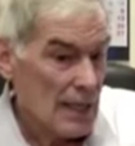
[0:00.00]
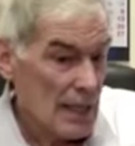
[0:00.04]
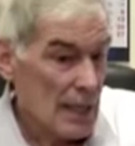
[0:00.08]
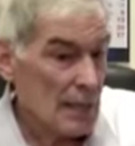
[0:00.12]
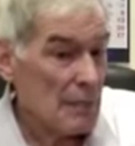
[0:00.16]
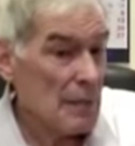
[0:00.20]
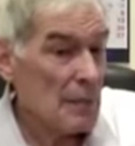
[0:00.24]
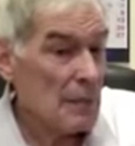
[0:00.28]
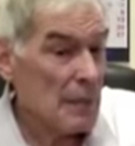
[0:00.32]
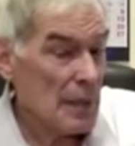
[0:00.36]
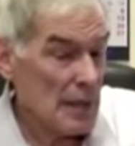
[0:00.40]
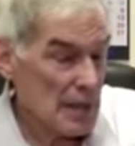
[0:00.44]

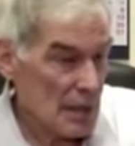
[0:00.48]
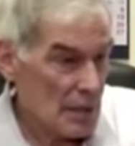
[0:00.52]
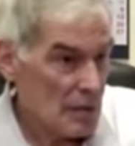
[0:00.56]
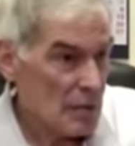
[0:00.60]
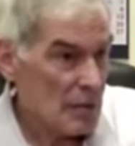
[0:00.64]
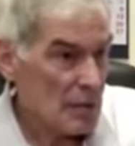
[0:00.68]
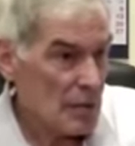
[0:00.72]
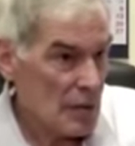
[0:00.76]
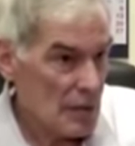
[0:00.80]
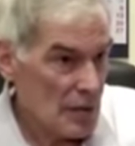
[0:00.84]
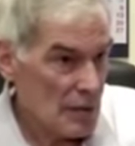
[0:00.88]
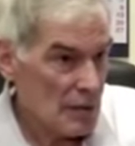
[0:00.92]
Самый
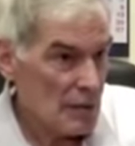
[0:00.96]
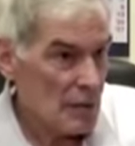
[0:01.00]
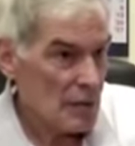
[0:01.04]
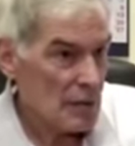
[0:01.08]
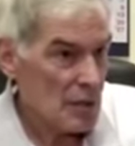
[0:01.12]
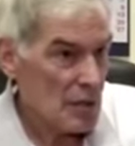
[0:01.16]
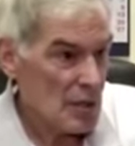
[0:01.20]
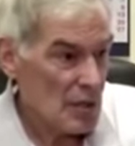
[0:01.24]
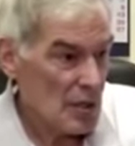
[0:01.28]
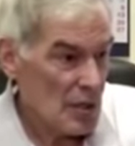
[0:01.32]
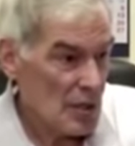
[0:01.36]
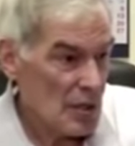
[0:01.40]
простой на
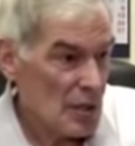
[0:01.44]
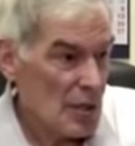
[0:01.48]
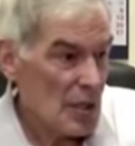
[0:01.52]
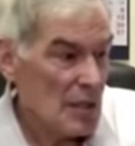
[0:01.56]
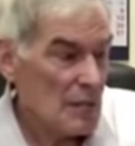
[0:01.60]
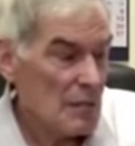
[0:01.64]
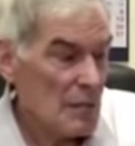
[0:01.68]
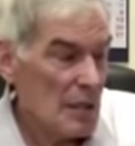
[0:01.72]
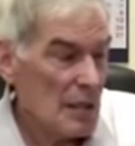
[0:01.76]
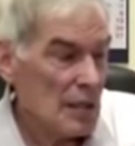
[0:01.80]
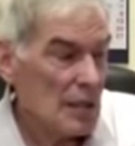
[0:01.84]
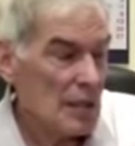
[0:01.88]
сегодняшний
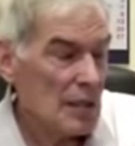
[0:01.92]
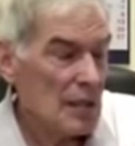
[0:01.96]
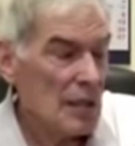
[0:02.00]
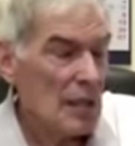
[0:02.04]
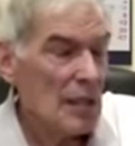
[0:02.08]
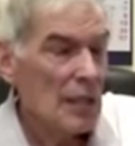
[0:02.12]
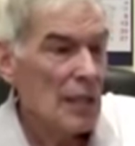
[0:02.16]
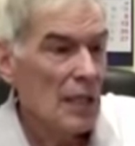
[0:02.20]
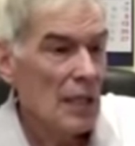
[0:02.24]
день метод,